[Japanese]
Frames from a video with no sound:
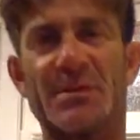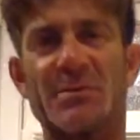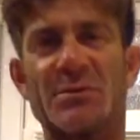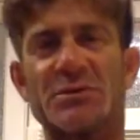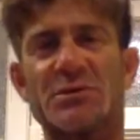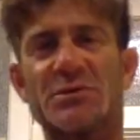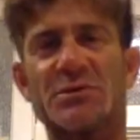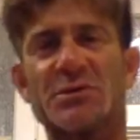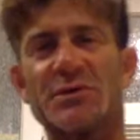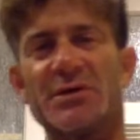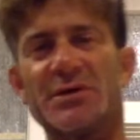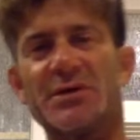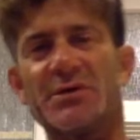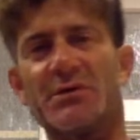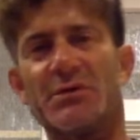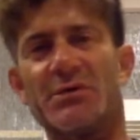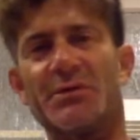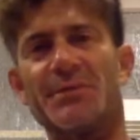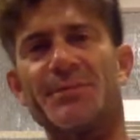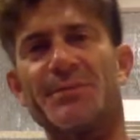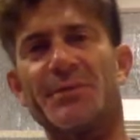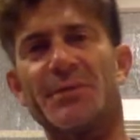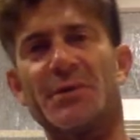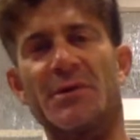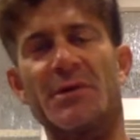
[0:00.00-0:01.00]
でもそれ
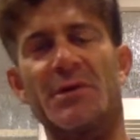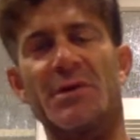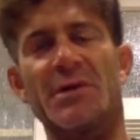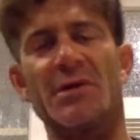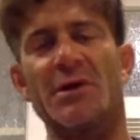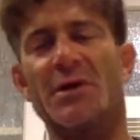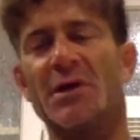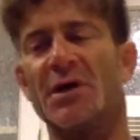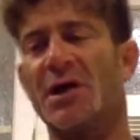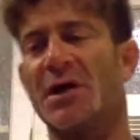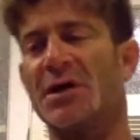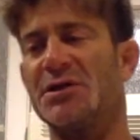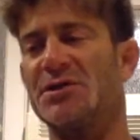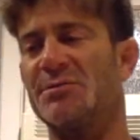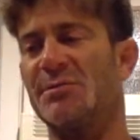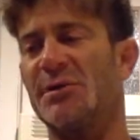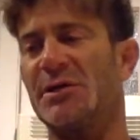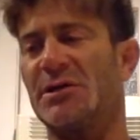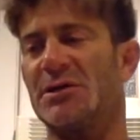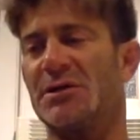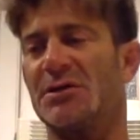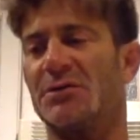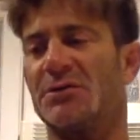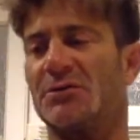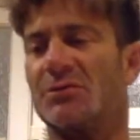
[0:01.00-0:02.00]
を初め
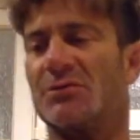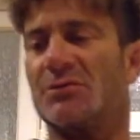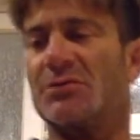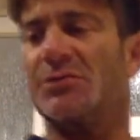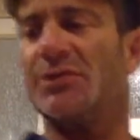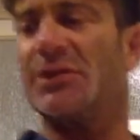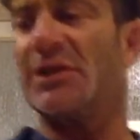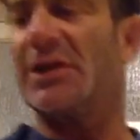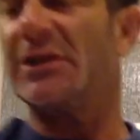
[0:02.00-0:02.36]
ての訓